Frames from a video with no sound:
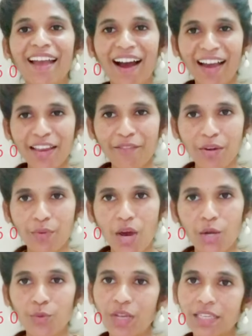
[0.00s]
హాయ్
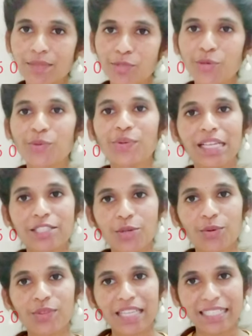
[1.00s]
ఎవ్రీవాన్ వెల్కమ్ టు
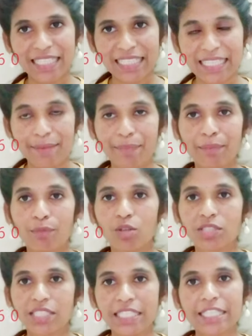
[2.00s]
రీసోన్ త్రీ సిక్స్టీ బిగ్
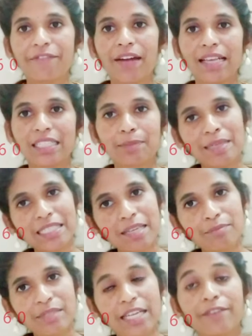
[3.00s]
బాస్ సీజన్ ఫైవ్ స్పెషల్
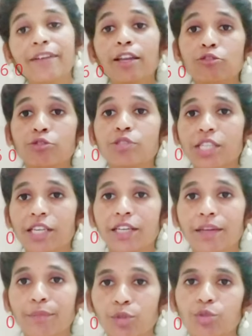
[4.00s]
అప్డేట్ వీడియో చూసే
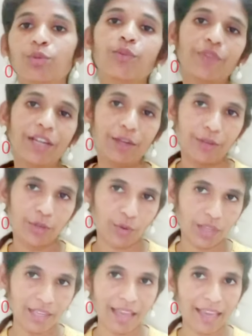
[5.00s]
కన్నా ముందు వీడియోని
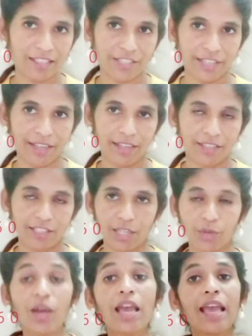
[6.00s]
ఒక లైక్ చేయండి
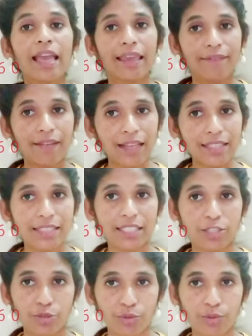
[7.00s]
చలో ఇవాళ
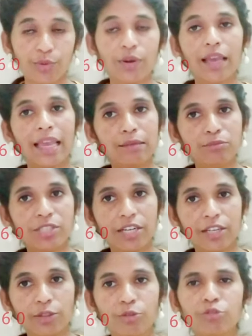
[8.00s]
షోలో ఏం
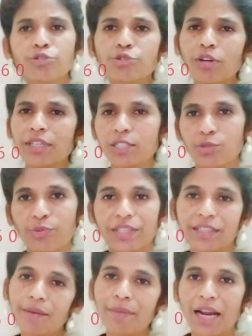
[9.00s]
జరిగిందో షార్ట్ అండ్
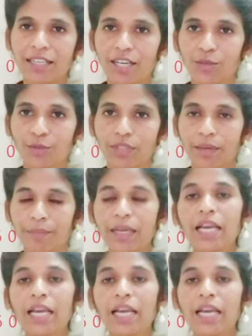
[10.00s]
స్వీట్గా మాట్లాడుకుందాం